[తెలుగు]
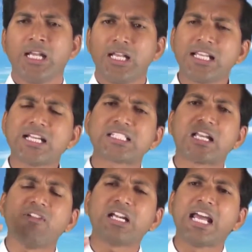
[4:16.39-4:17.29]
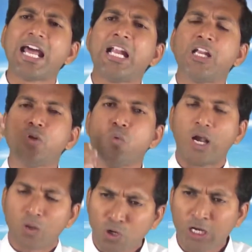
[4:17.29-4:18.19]
లేదా సర్వజ్ఞానాన్ని నువ్వు
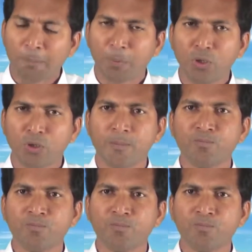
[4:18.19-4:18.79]
అనుకున్నప్పుడు